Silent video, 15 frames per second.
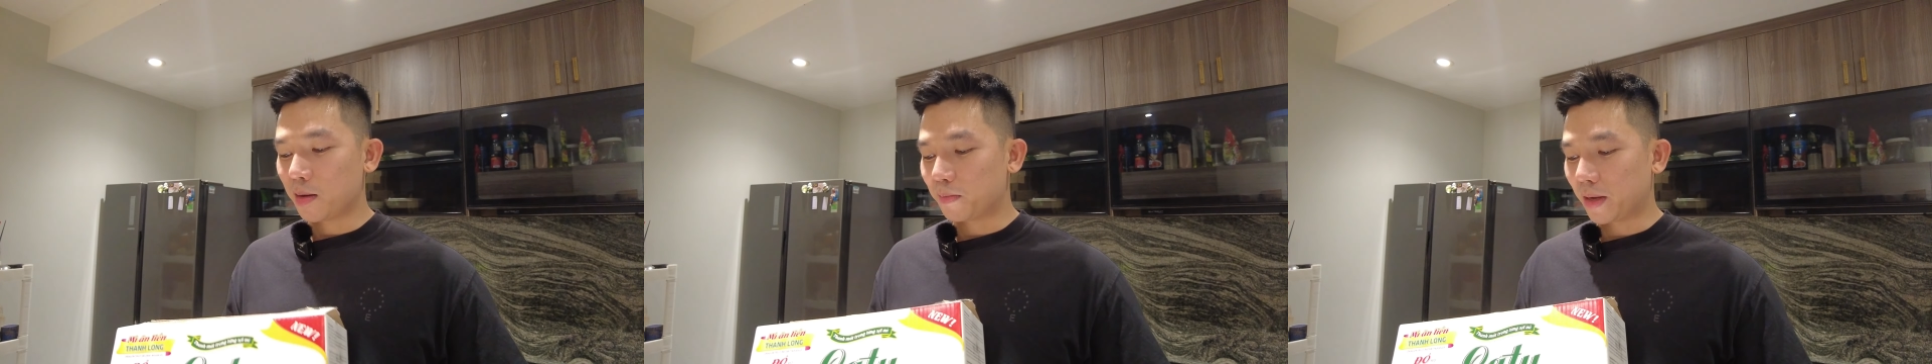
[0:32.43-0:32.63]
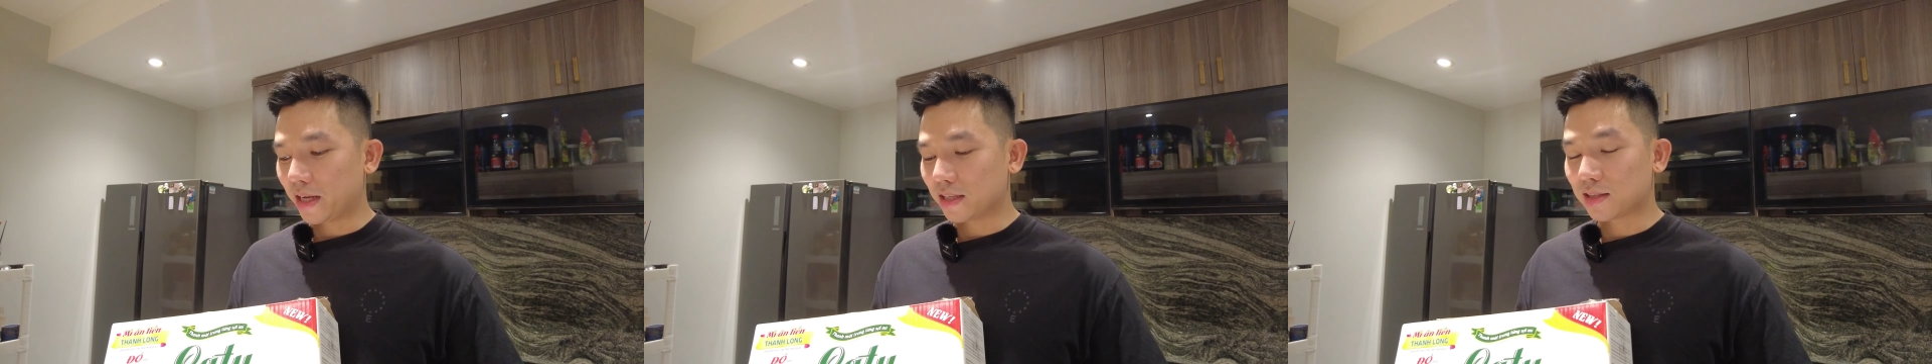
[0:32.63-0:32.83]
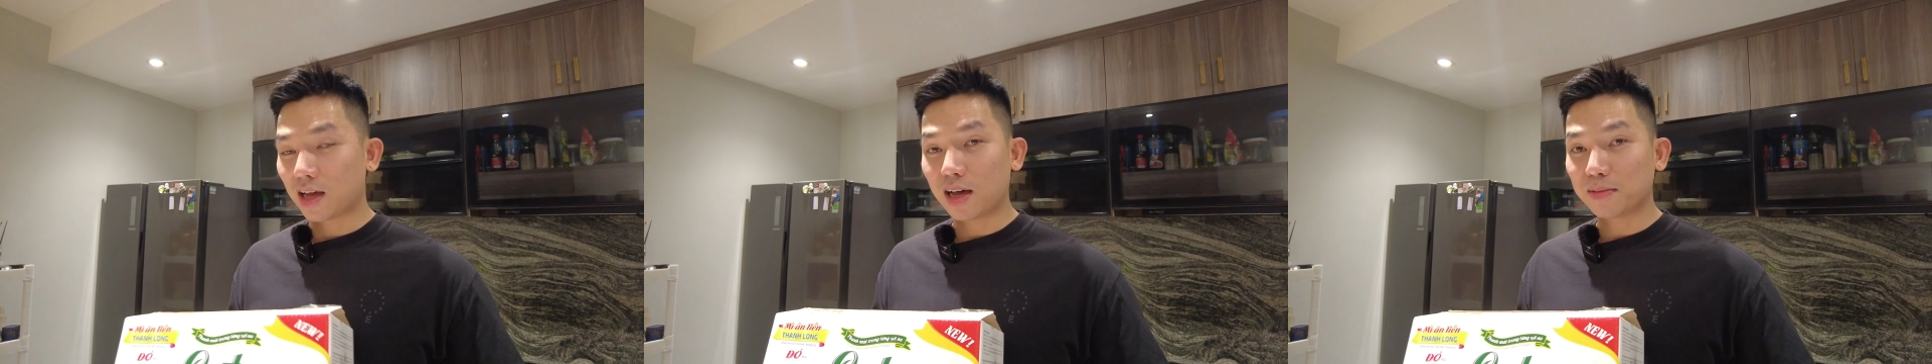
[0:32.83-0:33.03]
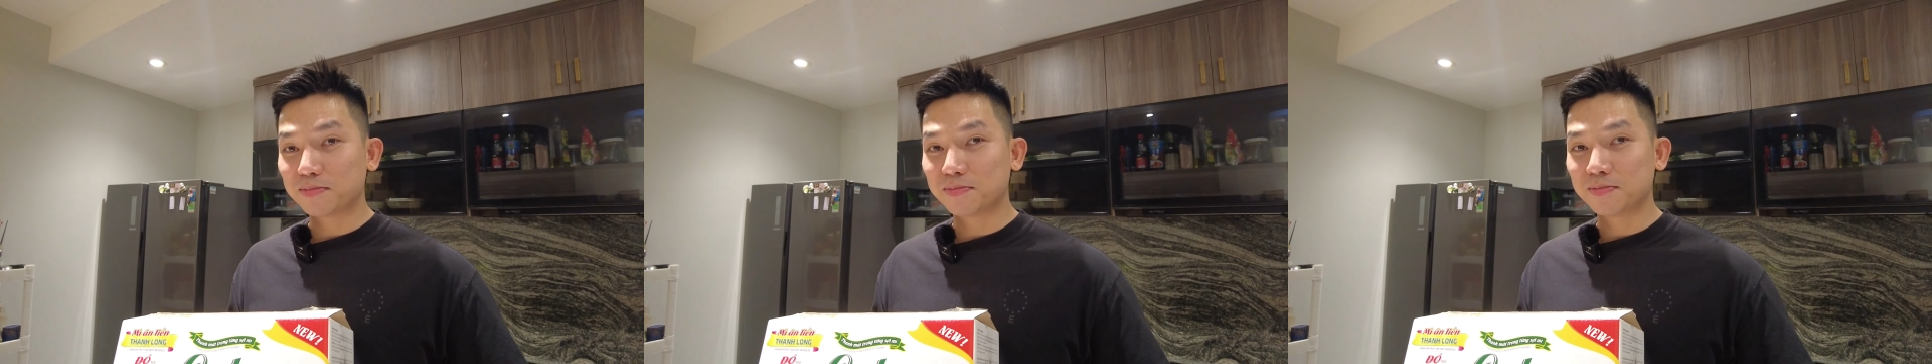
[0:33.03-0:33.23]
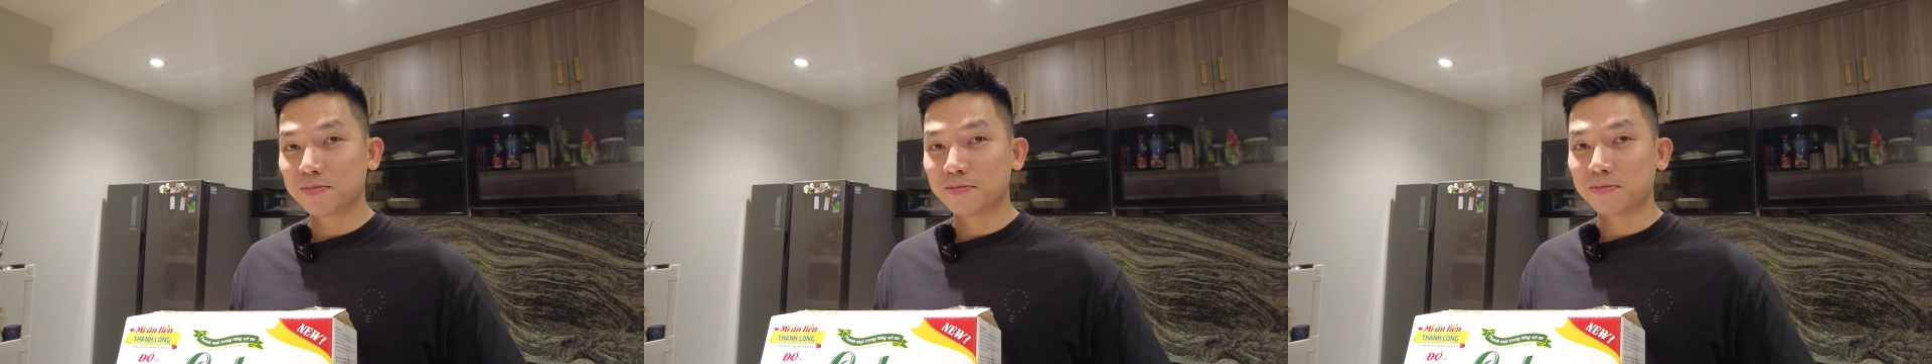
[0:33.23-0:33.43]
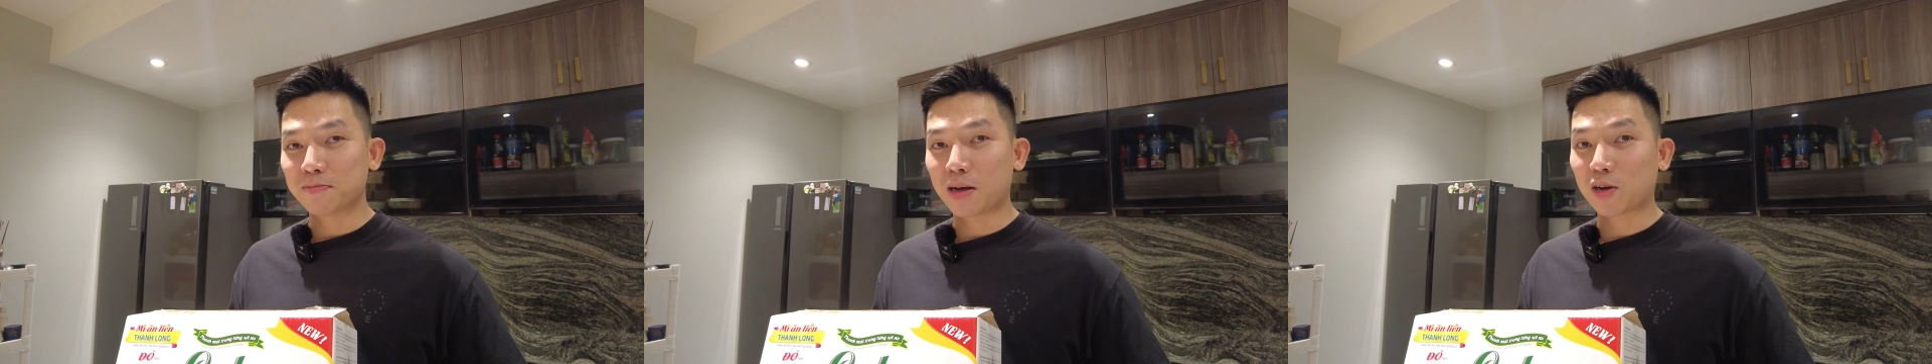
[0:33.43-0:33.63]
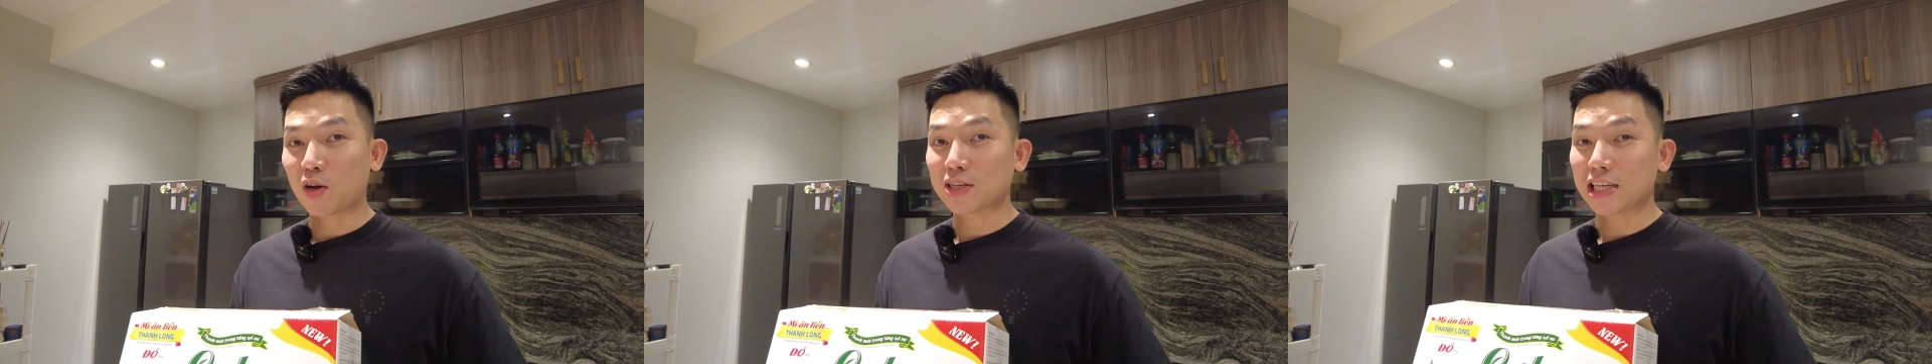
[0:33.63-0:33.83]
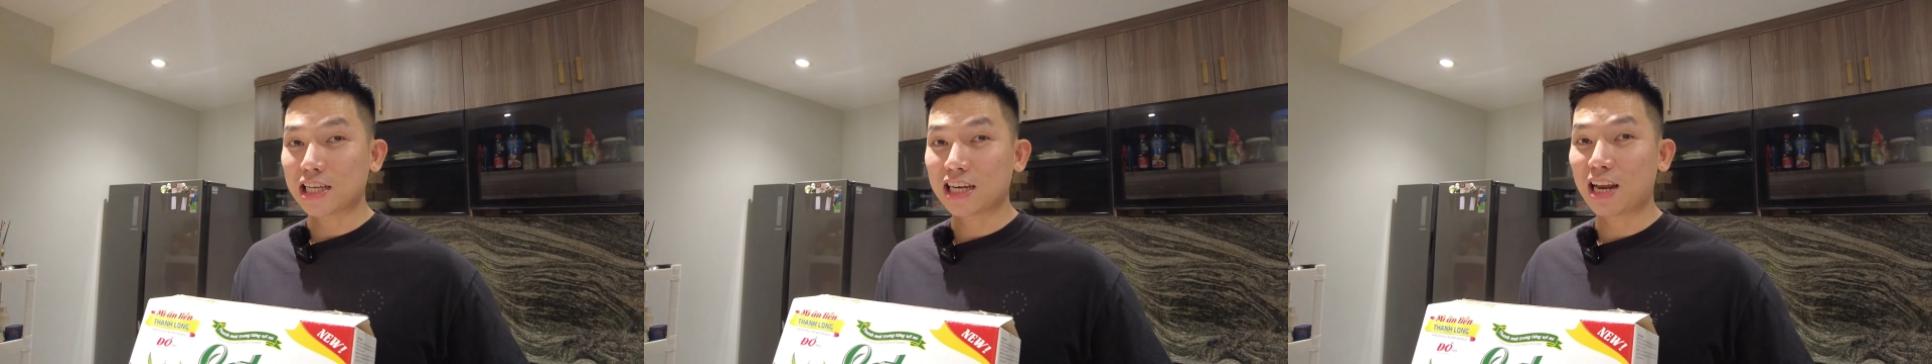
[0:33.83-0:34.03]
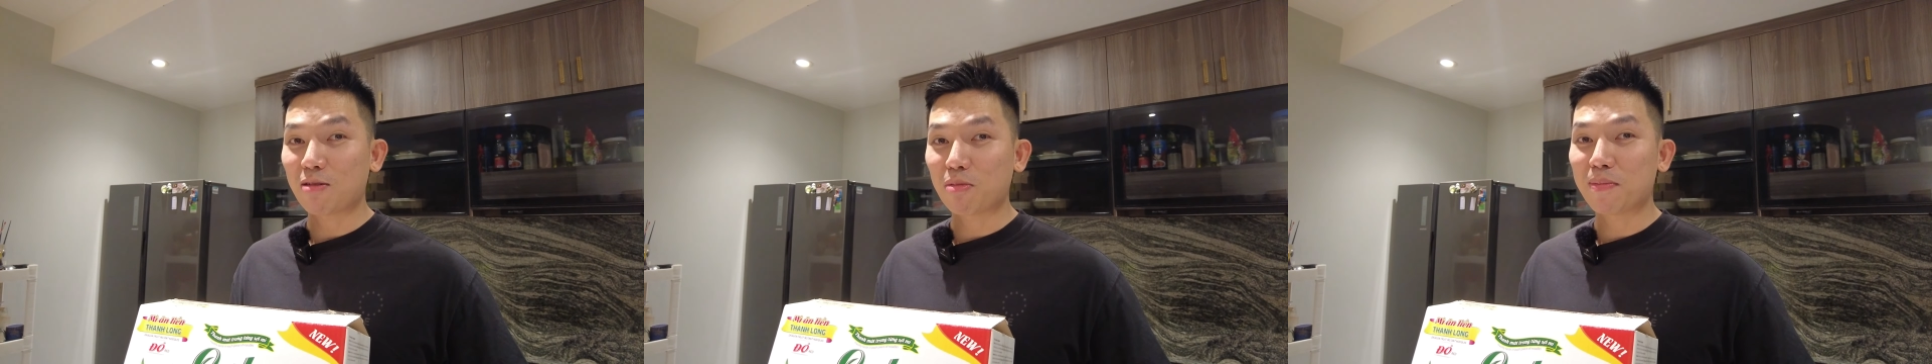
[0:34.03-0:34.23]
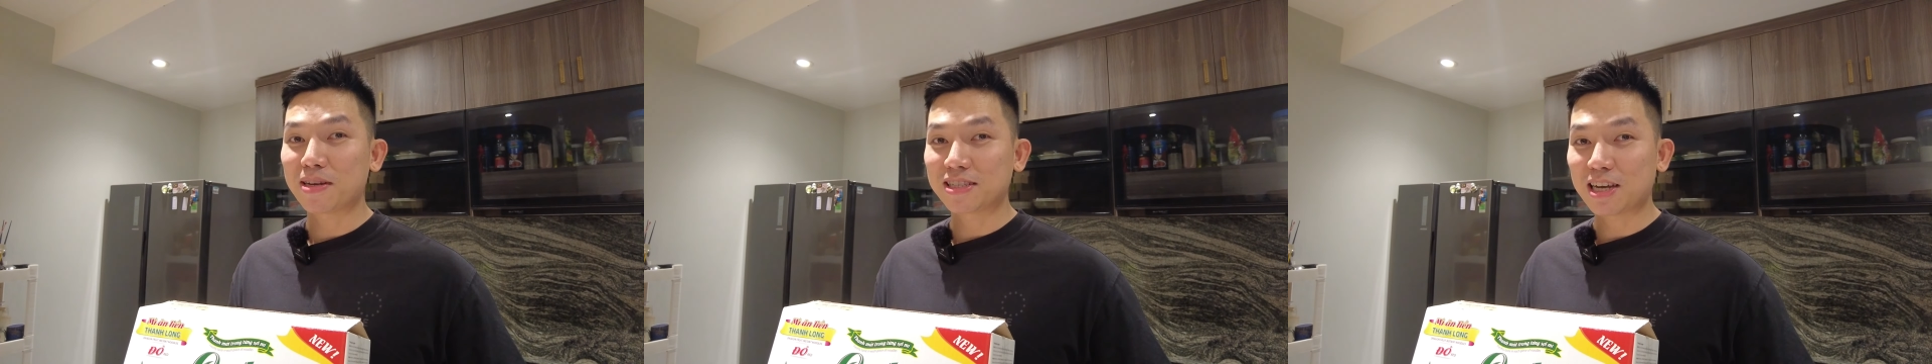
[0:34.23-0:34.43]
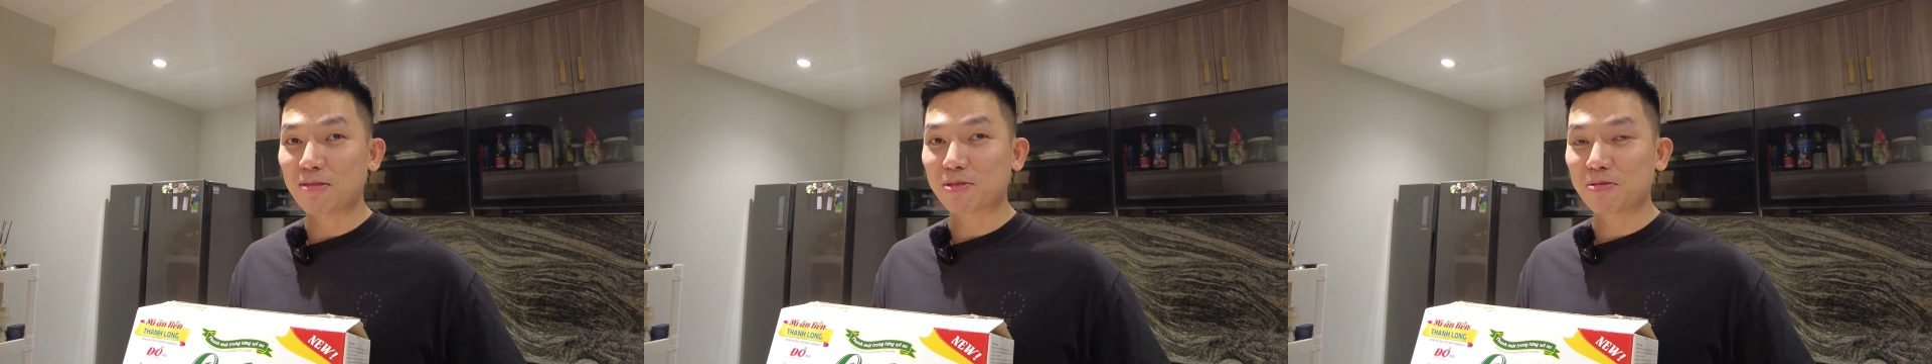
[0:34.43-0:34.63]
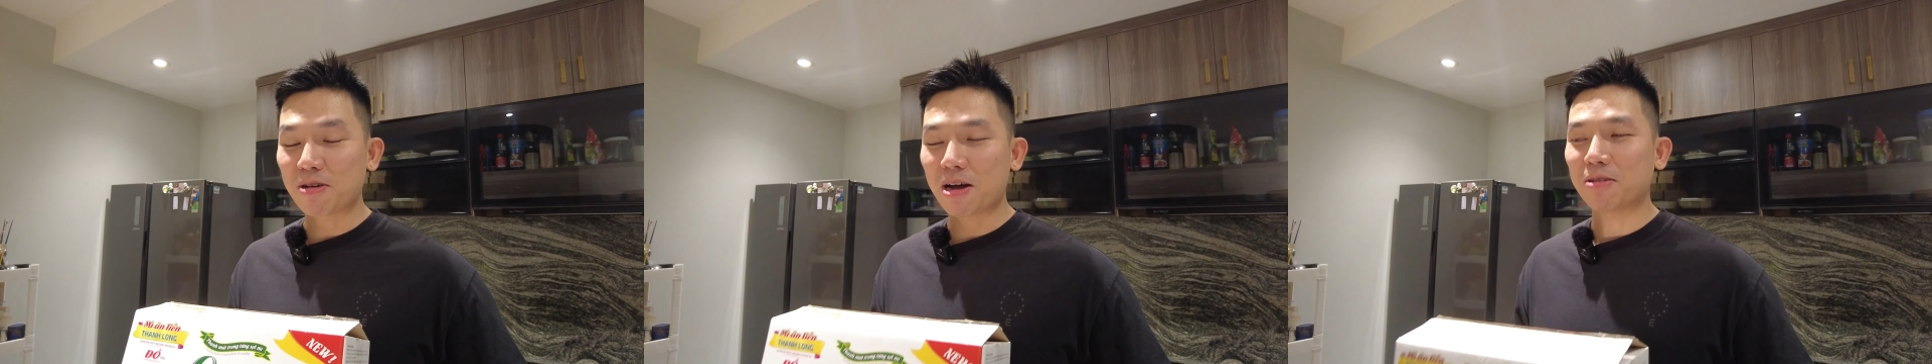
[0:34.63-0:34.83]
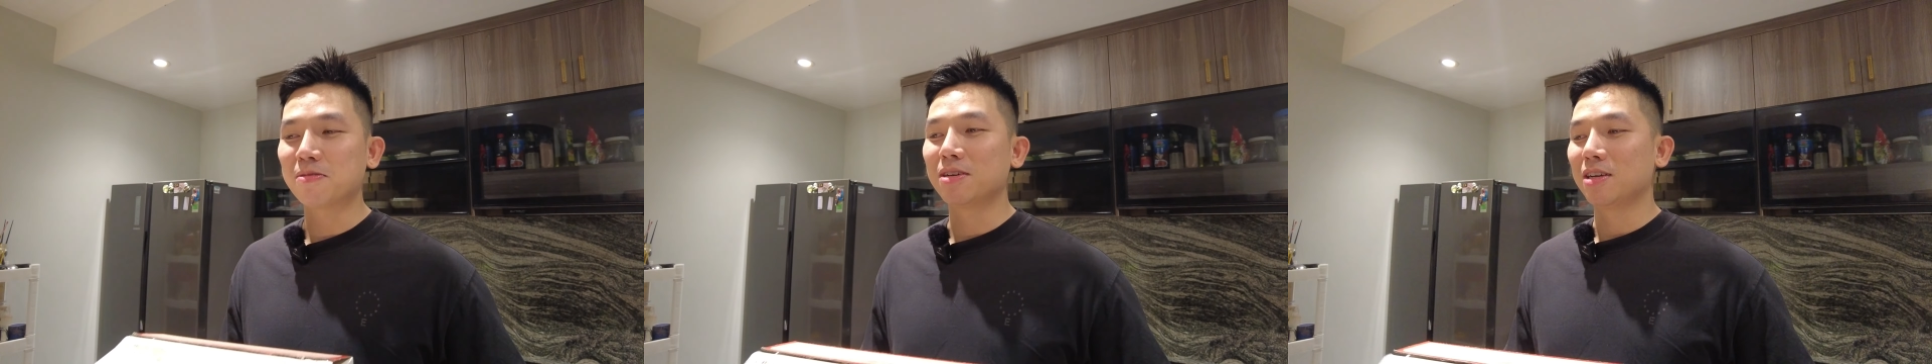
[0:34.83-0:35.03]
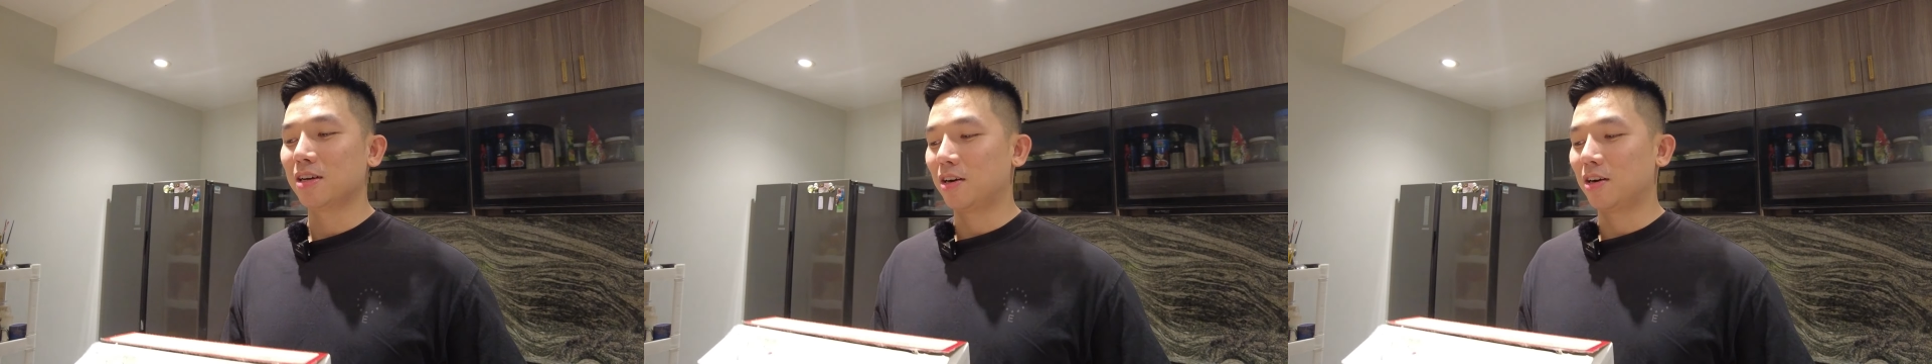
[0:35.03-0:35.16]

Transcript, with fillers: mì tôm mà có trái thanh long ở bên trong, đúng không?